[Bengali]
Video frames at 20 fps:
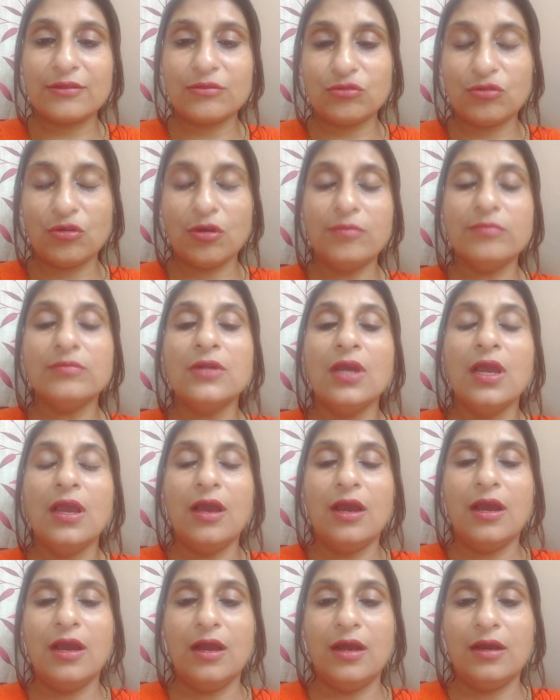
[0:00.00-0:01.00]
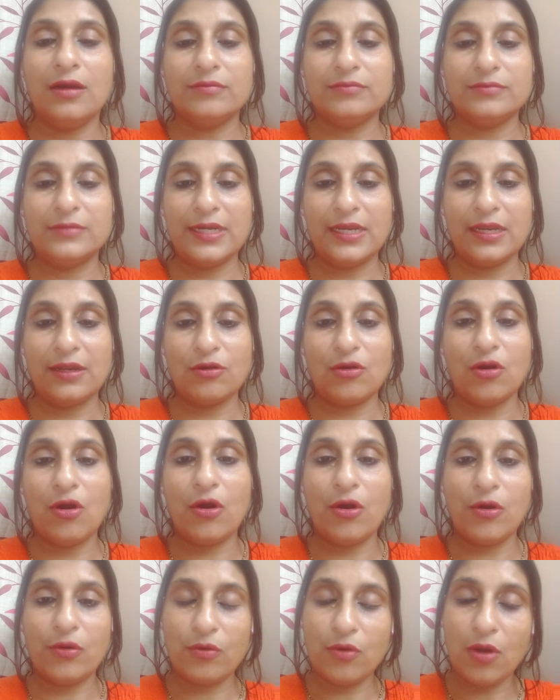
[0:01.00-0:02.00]
একদম মানে
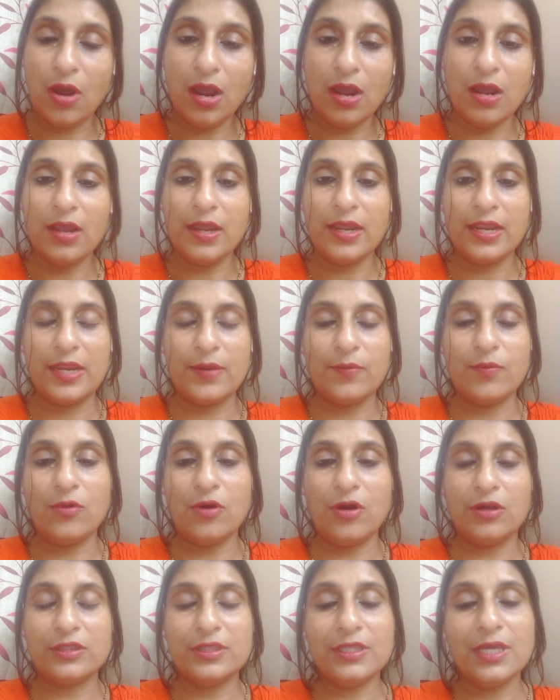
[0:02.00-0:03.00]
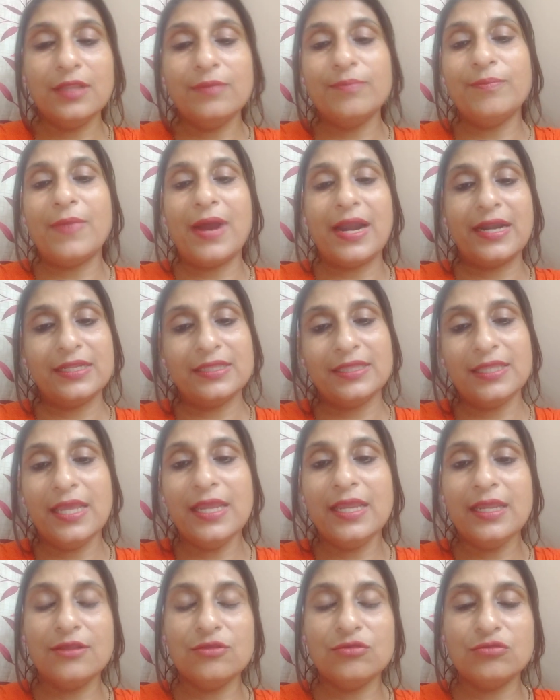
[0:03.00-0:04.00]
ঘরোয়া এবং অর্থাৎ
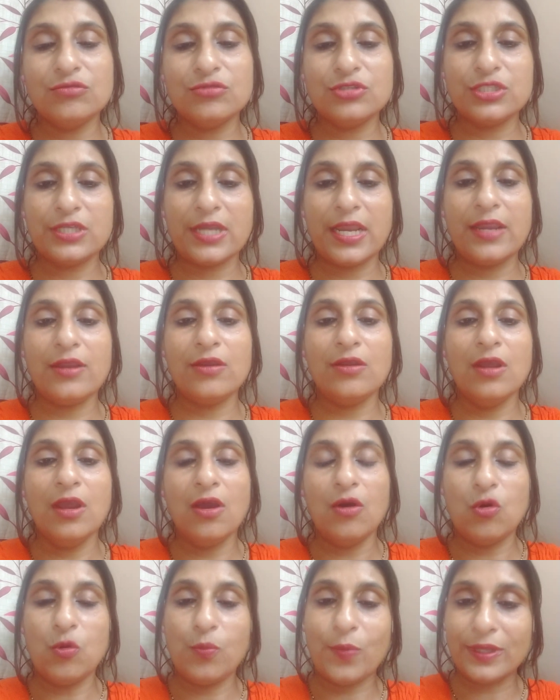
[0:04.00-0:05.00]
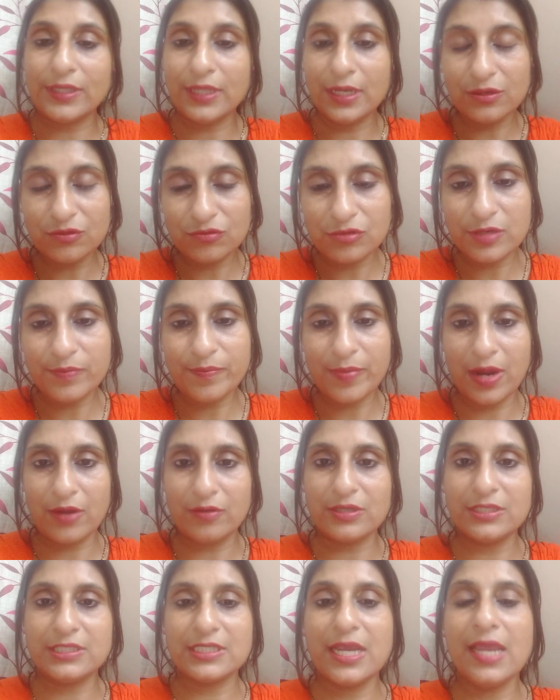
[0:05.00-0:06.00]
বাড়িতেই কিন্তু সেই উপাদানগুলি
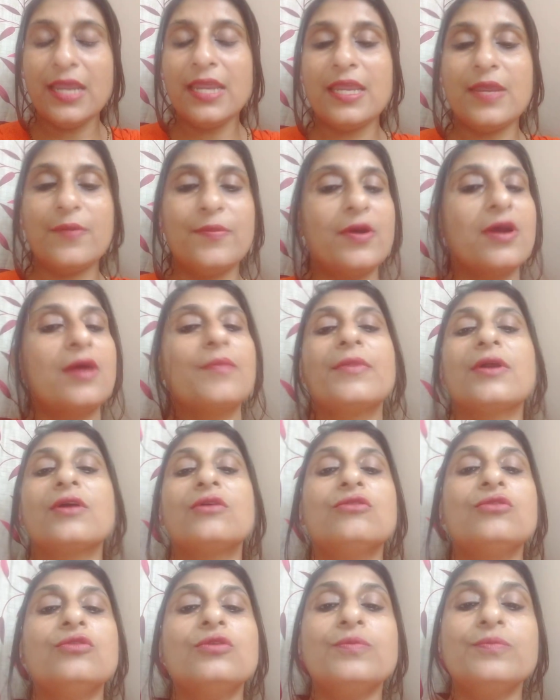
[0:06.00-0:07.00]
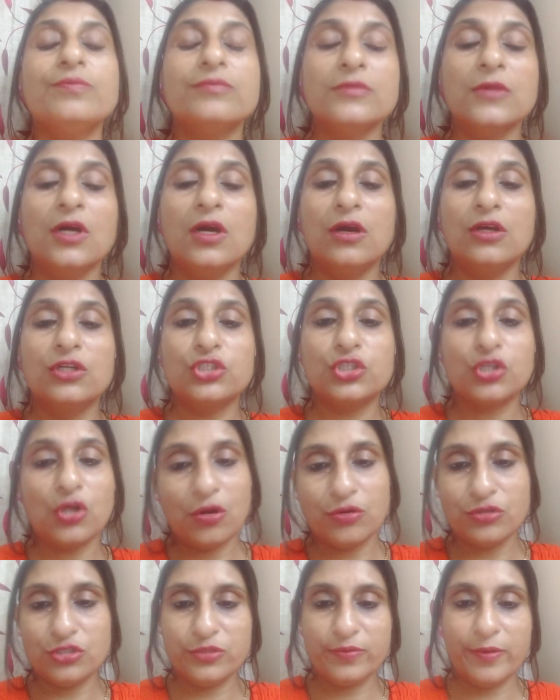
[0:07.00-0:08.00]
পাওয়া যায় এবং আমরা খুব
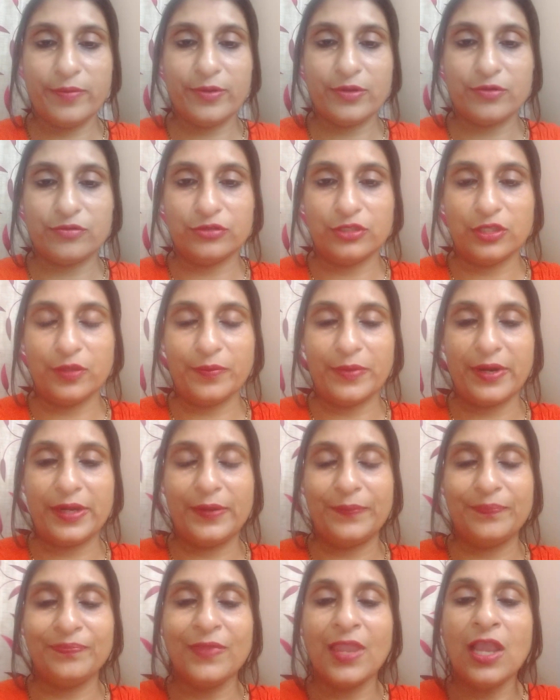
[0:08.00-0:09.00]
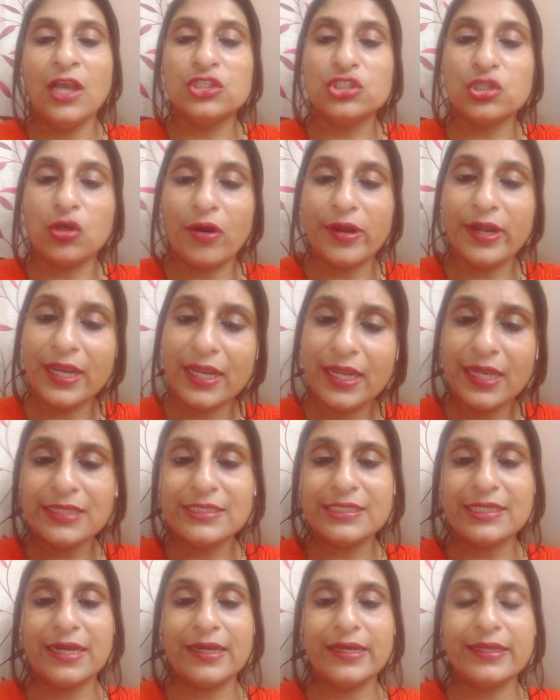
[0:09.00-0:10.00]
সহজভাবে করতে পারি অনেকেই
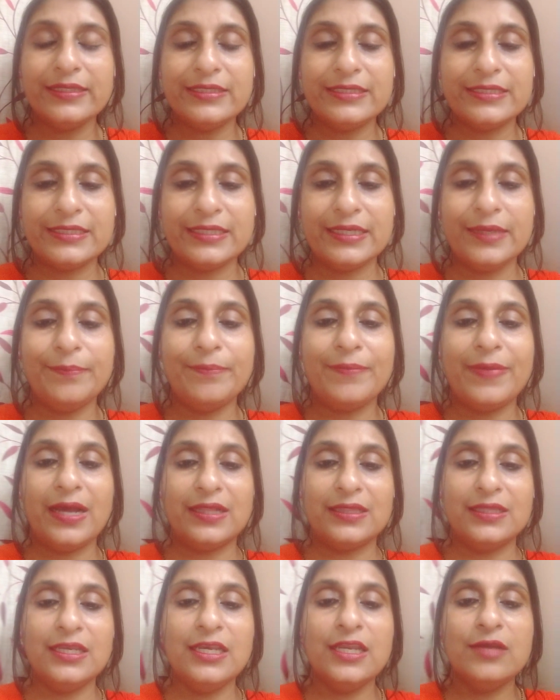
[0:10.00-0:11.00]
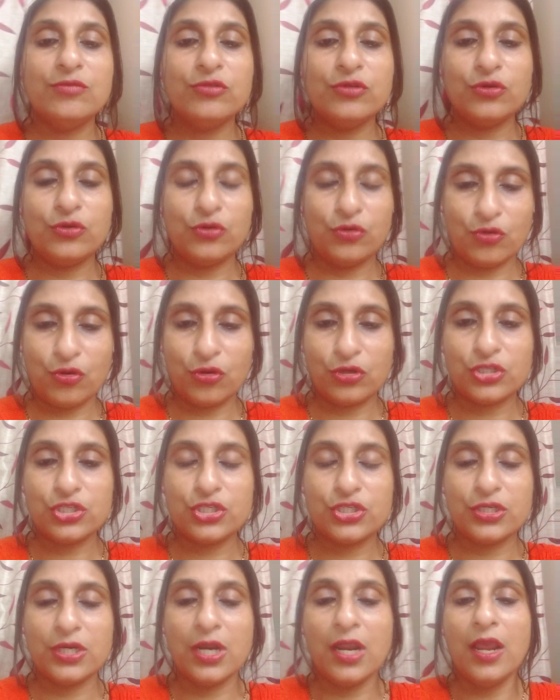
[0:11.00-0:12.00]
জানেন যে পাতিলেবুর
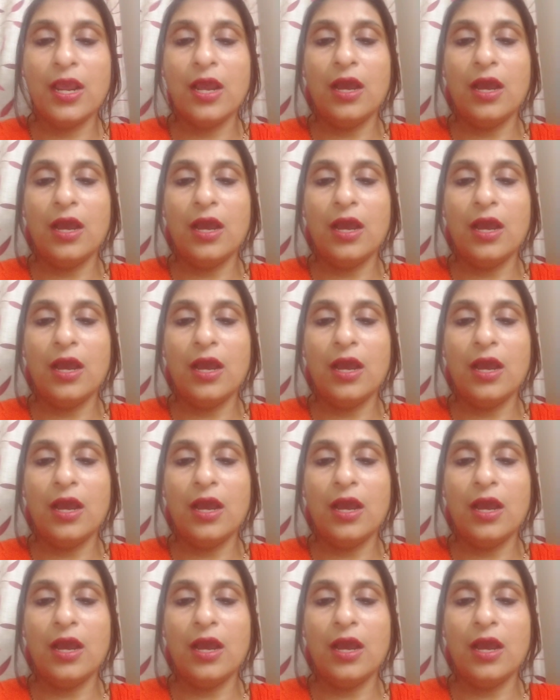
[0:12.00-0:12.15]
রস